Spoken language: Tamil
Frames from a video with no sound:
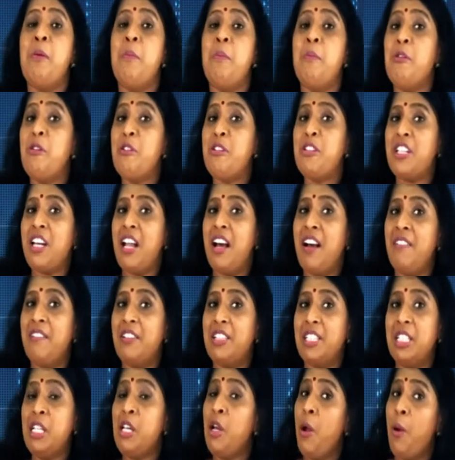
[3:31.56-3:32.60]

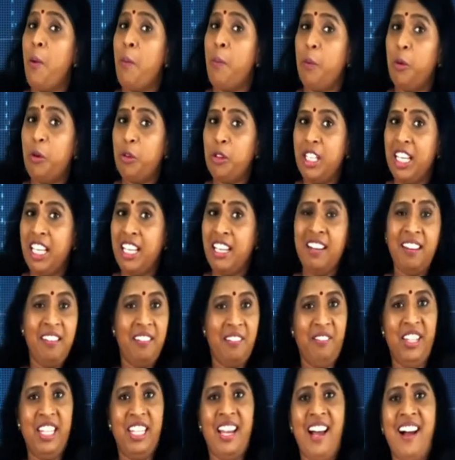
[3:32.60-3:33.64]
மூன்றாவது புதிர்
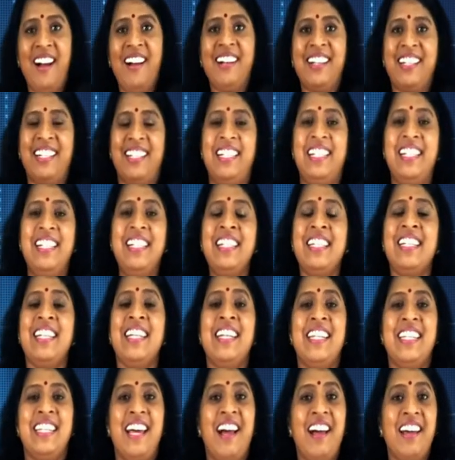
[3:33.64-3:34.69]
வினாக்கள்
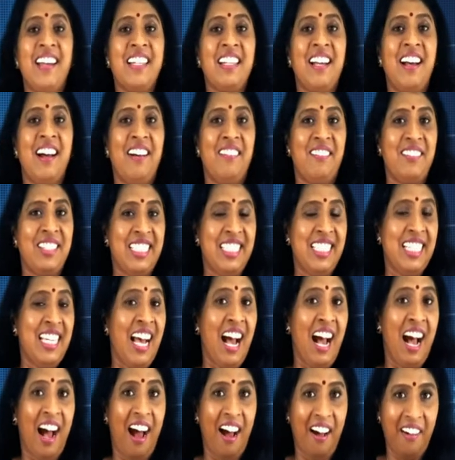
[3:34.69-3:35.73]
நான்காவது
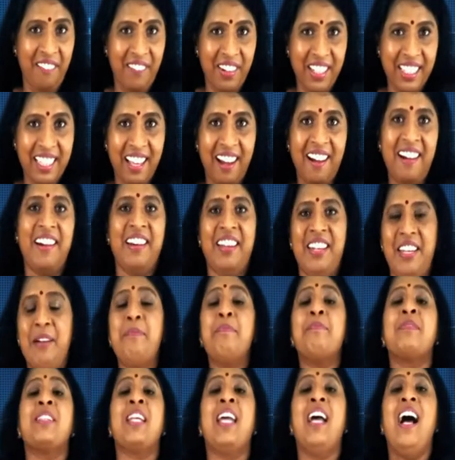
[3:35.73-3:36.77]
அவதானம்
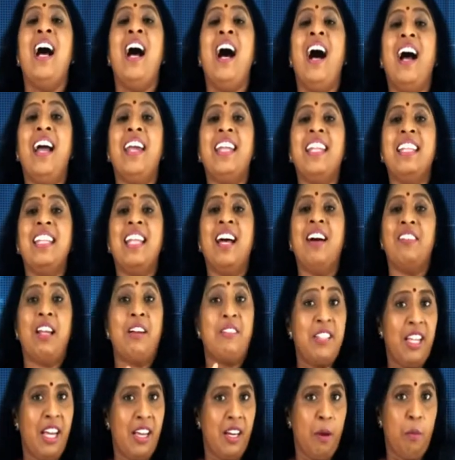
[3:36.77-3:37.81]
ஐந்தாவது
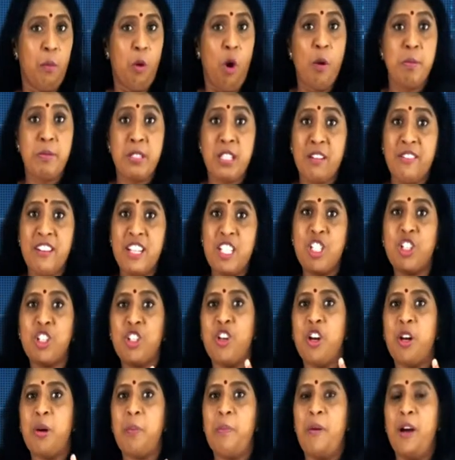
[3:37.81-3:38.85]
அவதானம் ஒப்சர்வேஷன்
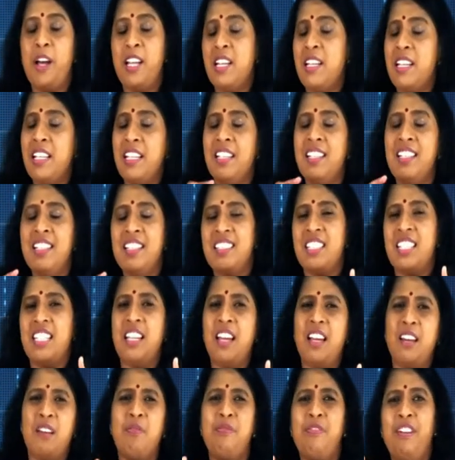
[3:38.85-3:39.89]
தொடர்பான
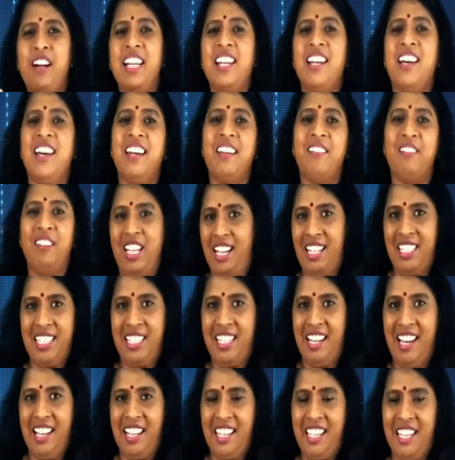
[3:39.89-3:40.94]
சரியான ஃபன்னான
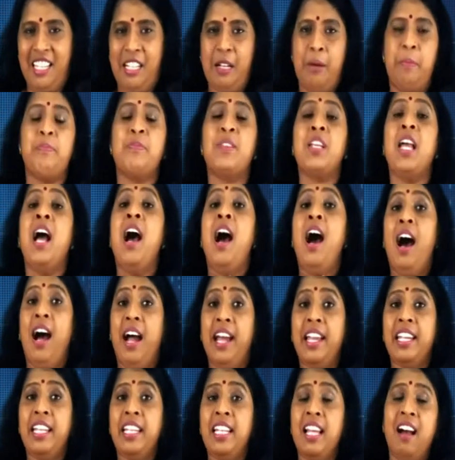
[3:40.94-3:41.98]
விளையாட்டுகளாக இருக்கும்
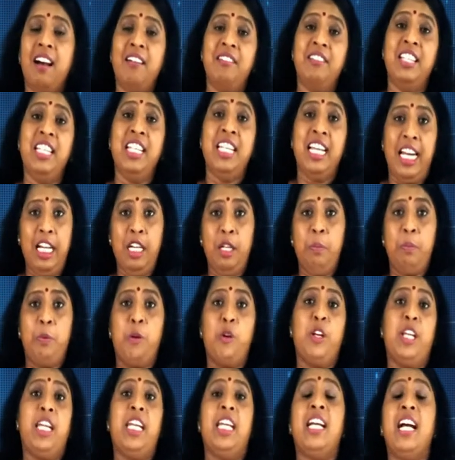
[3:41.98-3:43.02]
ஐந்தாவது
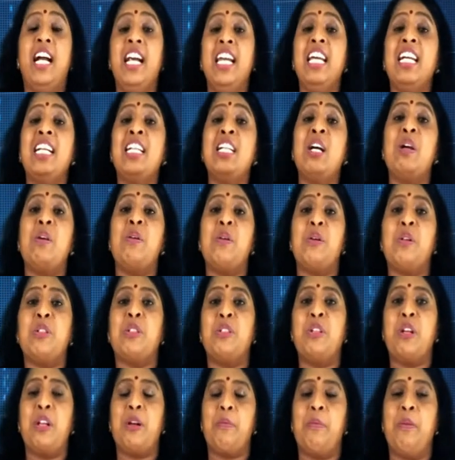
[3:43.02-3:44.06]
எண்பொறி கணக்குகளோடு
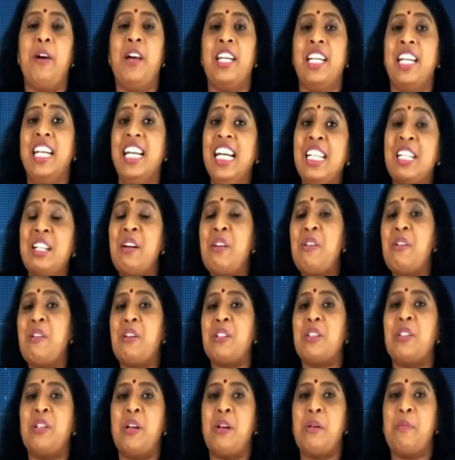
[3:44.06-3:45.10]
தொடர்பான
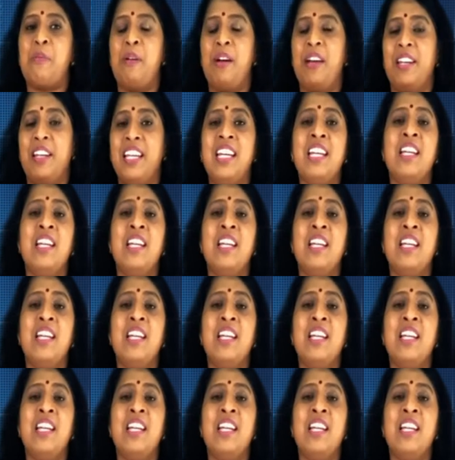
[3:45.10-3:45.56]
எண்களோடு தொடர்பான